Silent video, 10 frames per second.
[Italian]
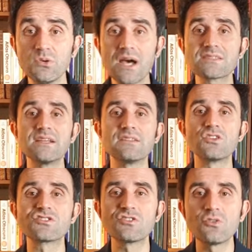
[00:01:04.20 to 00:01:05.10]
ha scritto
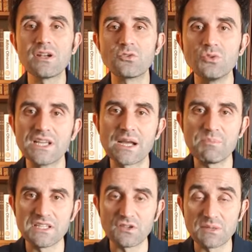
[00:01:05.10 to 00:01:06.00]
solo alcuni
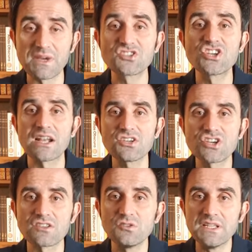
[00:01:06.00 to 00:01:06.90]
capitoli, ma ci ha
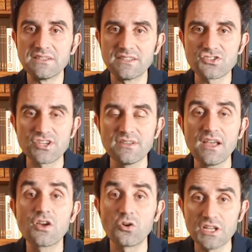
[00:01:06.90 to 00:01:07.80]
lasciato l'indice
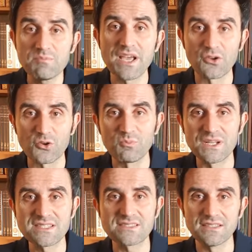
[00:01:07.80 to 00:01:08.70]
con il piano
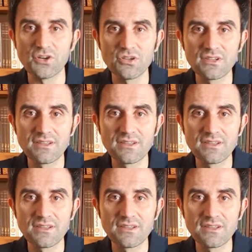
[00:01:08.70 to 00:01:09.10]
complessivo.